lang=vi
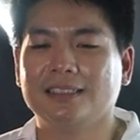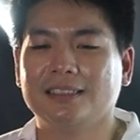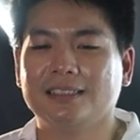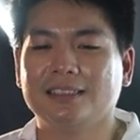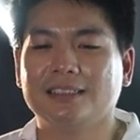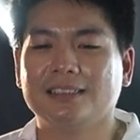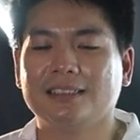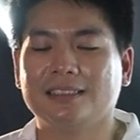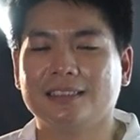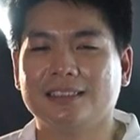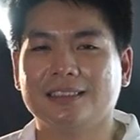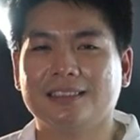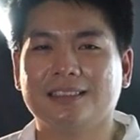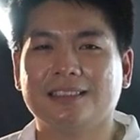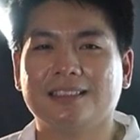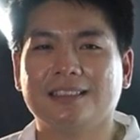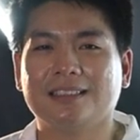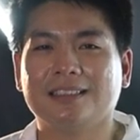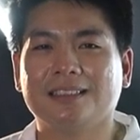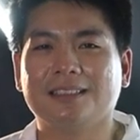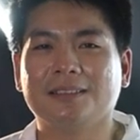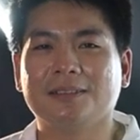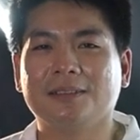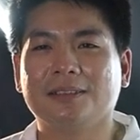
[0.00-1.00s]
à,
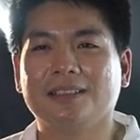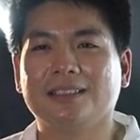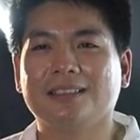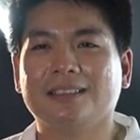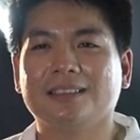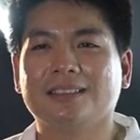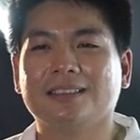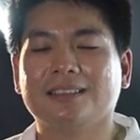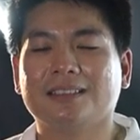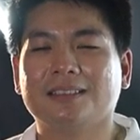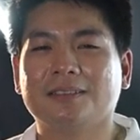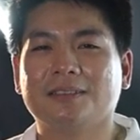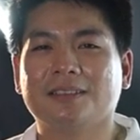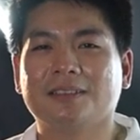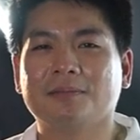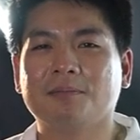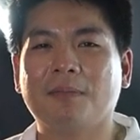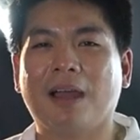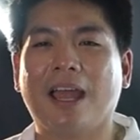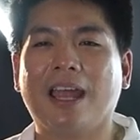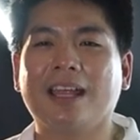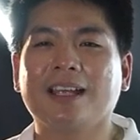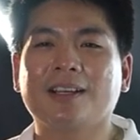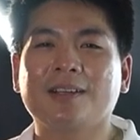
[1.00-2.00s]
à,
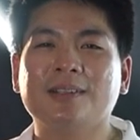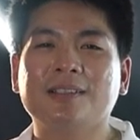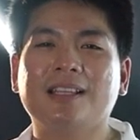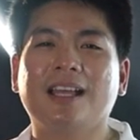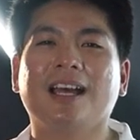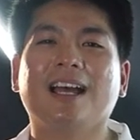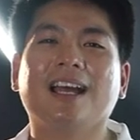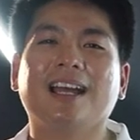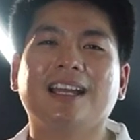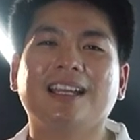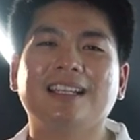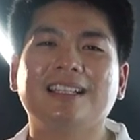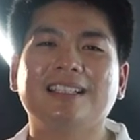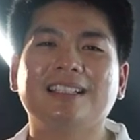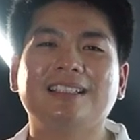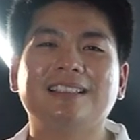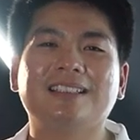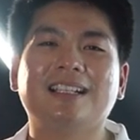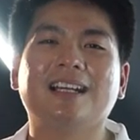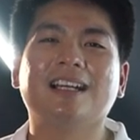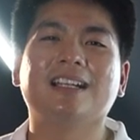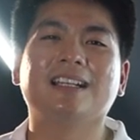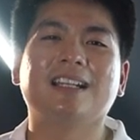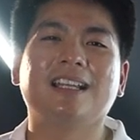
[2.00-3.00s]
bạn có thể
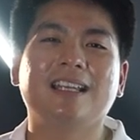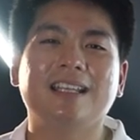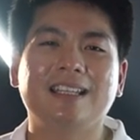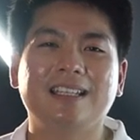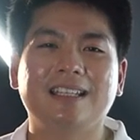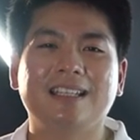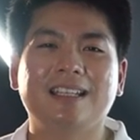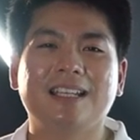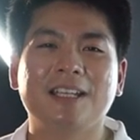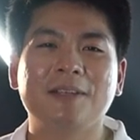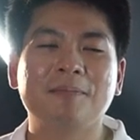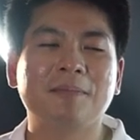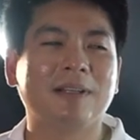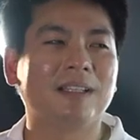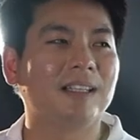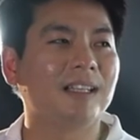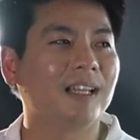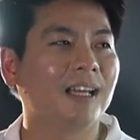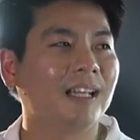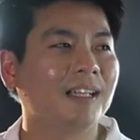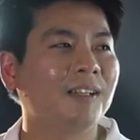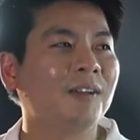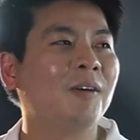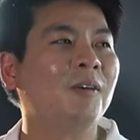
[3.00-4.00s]
rời đi khi mình
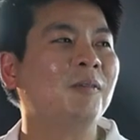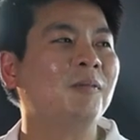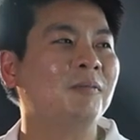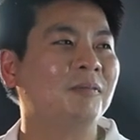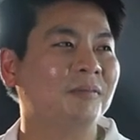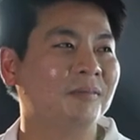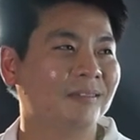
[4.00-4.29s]
là anh hùng,